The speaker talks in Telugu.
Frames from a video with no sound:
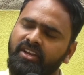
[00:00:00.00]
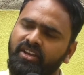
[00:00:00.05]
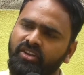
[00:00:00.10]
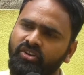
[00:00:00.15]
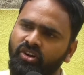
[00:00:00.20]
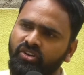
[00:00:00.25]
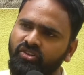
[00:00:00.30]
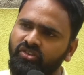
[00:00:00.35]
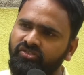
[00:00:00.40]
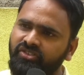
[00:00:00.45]

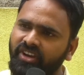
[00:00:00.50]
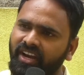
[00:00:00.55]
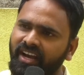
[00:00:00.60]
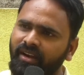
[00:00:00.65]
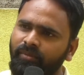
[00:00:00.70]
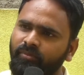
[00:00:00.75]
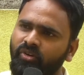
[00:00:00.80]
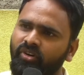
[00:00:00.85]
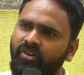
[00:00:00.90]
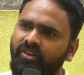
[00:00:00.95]
ఈరోజు
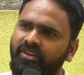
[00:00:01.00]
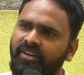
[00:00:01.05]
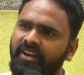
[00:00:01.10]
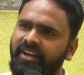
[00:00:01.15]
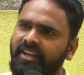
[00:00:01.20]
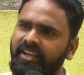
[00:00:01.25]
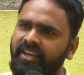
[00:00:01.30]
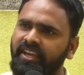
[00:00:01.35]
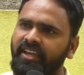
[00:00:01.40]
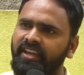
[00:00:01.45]
జగన్మోహన్
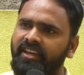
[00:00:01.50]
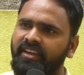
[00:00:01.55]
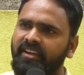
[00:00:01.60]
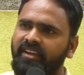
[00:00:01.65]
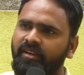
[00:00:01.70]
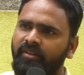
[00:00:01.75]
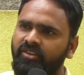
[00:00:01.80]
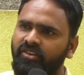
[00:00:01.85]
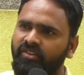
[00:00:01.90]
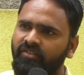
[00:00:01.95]
రెడ్డికి
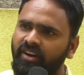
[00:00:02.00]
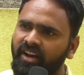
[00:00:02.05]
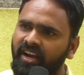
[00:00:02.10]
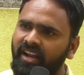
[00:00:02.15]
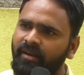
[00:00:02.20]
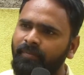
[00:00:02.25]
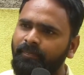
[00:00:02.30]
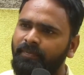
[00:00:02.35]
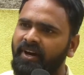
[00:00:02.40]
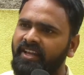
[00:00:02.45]

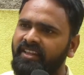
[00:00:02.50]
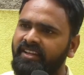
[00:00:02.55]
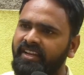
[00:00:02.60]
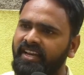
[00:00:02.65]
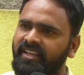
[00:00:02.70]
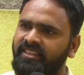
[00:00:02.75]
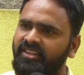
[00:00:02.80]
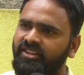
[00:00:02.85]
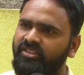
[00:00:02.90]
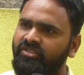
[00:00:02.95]
యువగలం
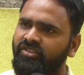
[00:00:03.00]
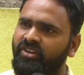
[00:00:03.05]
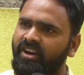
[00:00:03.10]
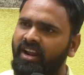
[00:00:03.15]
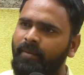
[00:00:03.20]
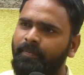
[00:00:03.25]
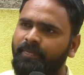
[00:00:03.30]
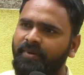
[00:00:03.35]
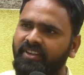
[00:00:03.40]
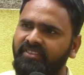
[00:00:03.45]
పాదయాత్ర
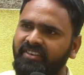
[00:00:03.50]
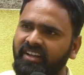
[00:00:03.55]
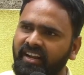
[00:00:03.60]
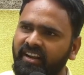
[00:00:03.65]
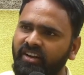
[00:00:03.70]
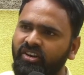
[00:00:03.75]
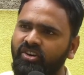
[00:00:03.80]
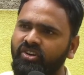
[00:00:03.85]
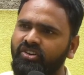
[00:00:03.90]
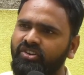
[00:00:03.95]
ద్వారా
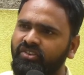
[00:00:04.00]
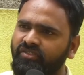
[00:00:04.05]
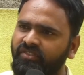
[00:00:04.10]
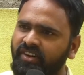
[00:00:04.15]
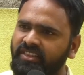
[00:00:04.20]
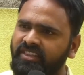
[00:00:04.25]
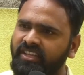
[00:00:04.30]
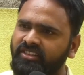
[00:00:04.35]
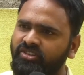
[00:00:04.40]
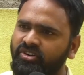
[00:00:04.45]
ప్రజలలో
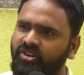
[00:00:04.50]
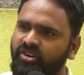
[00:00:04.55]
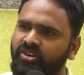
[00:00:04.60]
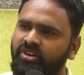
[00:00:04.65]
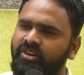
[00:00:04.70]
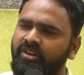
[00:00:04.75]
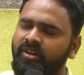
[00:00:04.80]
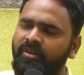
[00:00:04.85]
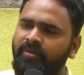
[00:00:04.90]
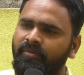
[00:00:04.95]
యువతతో
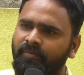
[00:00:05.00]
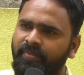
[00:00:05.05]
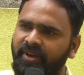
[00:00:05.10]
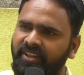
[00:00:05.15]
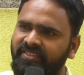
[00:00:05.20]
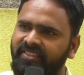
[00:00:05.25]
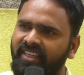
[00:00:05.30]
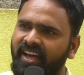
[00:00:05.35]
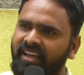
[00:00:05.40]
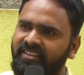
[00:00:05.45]

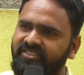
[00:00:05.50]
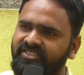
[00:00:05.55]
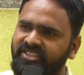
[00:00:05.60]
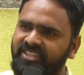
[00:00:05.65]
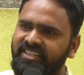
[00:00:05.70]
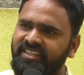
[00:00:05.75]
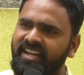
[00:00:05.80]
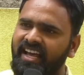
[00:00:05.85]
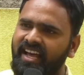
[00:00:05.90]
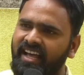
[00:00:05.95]
పెద్ద
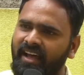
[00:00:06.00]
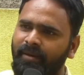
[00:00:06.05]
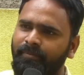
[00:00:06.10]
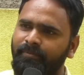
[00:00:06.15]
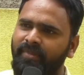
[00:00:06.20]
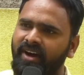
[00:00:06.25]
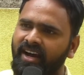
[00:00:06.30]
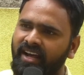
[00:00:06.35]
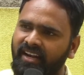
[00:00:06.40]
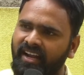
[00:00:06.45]
చిన్న
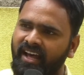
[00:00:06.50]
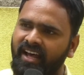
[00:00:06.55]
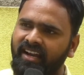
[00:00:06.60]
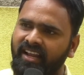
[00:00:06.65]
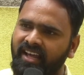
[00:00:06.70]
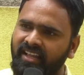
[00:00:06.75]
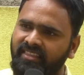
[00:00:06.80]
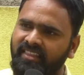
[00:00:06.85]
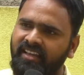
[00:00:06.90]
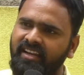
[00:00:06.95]
అమ్మ
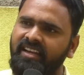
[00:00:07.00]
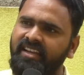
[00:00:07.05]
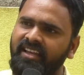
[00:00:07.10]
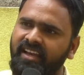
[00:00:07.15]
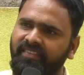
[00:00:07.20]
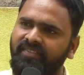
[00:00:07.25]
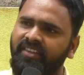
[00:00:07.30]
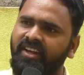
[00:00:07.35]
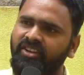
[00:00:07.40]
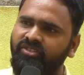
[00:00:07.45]
నాన్న తల్లి
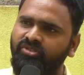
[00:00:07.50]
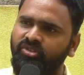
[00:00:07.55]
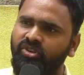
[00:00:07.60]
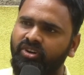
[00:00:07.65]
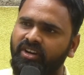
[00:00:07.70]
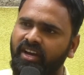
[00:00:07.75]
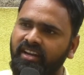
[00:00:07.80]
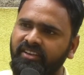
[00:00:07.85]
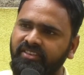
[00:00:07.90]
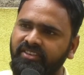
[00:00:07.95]
అందరితో
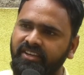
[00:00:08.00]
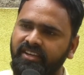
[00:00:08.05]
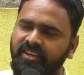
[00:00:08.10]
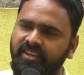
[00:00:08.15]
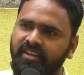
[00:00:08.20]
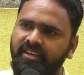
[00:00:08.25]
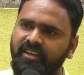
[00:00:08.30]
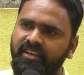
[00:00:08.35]
కలిసి